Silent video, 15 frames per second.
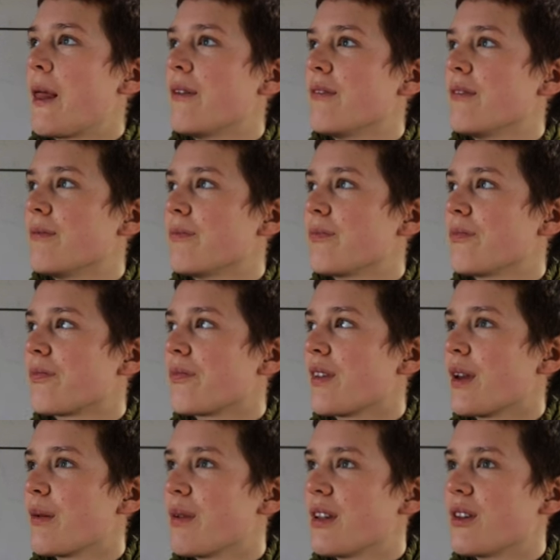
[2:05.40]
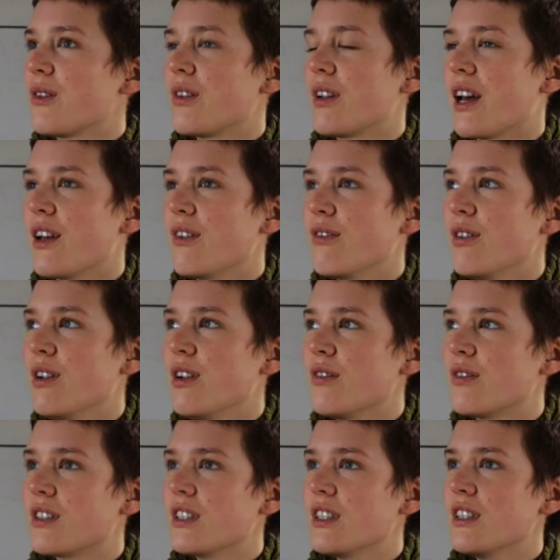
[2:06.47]
ähm, habe ich total viele
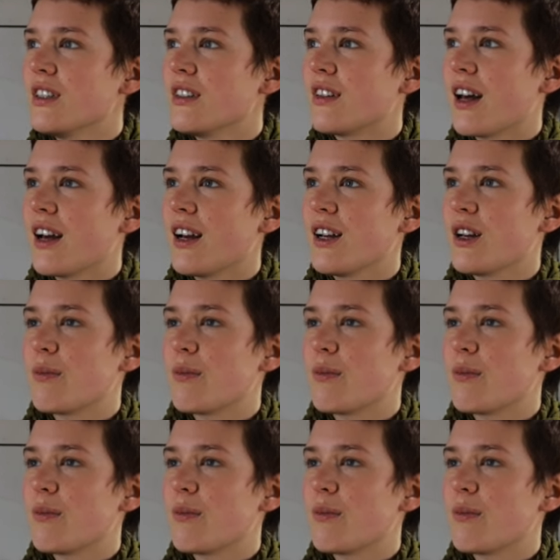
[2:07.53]
verschiedene Sachen